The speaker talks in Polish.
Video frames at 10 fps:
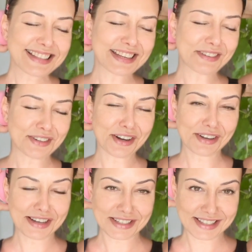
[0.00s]
strefy
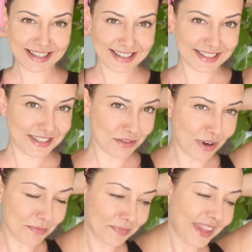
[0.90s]
oka się
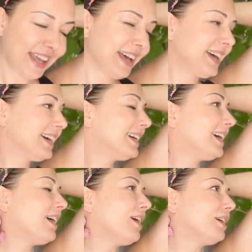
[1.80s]
zakręciłam.
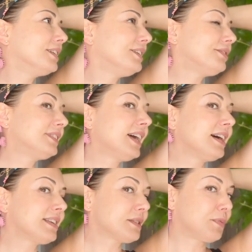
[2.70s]
O, i w
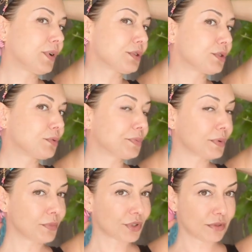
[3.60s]
ten sposób
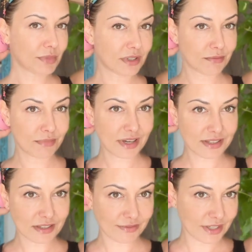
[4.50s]
możemy
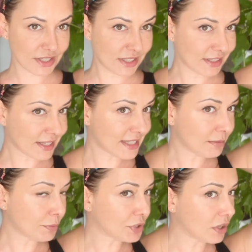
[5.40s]
masować. I tak
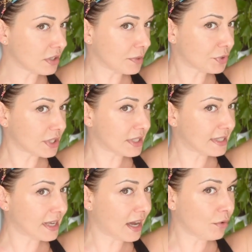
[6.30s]
samo przechodzę przez
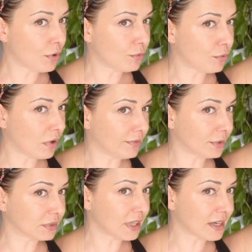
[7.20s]
całą
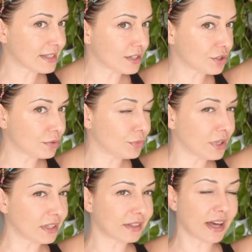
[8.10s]
głowę, tak
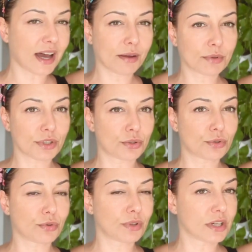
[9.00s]
zatrzymuję tam, gdzie
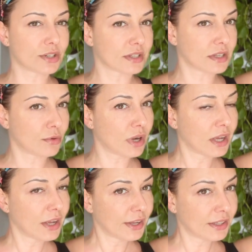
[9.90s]
czuję, że są
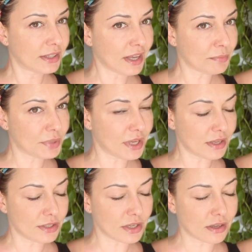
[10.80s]

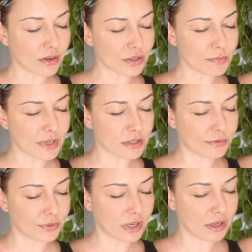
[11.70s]
napięcia,
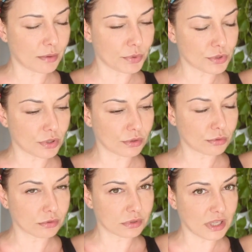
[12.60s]
rozmasowuję na
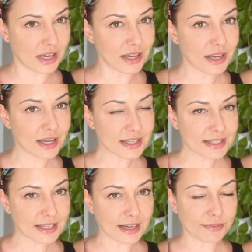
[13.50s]
początku te
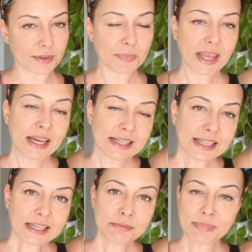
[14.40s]
strefy.
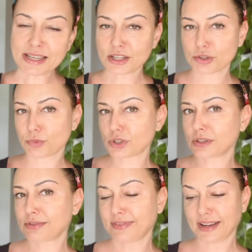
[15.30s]
Taki masaż może
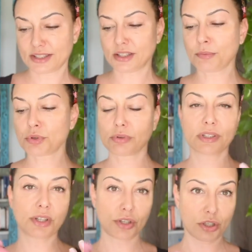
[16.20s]
trwać na przykład
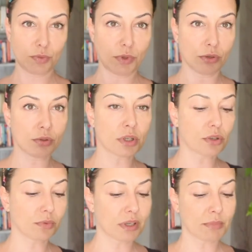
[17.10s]
10 minut,
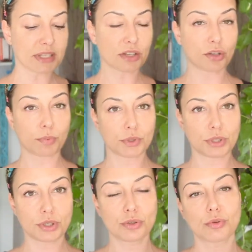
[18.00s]
zresztą ten masażer po
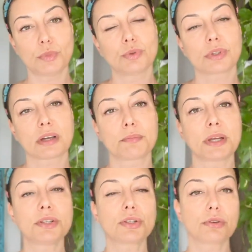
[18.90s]
10 minutach
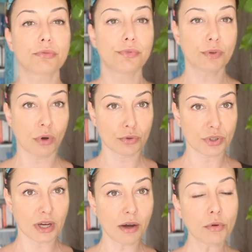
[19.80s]
będzie się
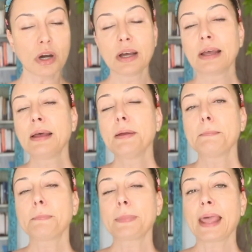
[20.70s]
wyłączał.
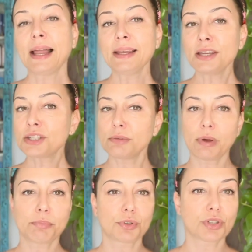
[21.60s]
Mm, ale jeśli
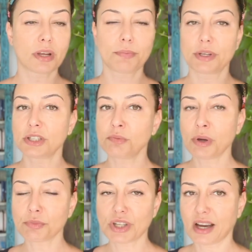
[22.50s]
mam potrzebę, jeśli
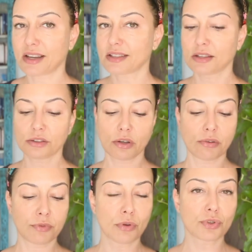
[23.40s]
mam czas, to
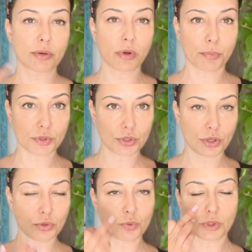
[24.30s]
włączam go po
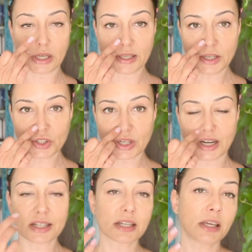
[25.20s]
10 minutach jeszcze
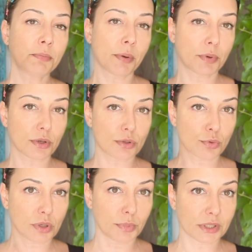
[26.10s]
raz i po prostu
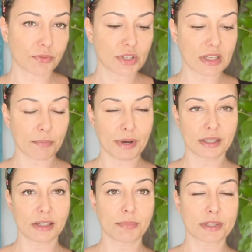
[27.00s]
sobie te wszystkie
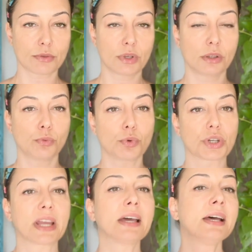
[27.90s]
partie masuję
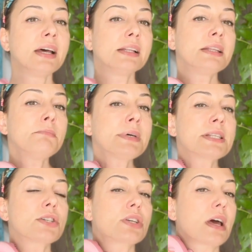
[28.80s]
dłużej. Tym
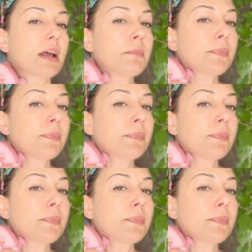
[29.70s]
masażerem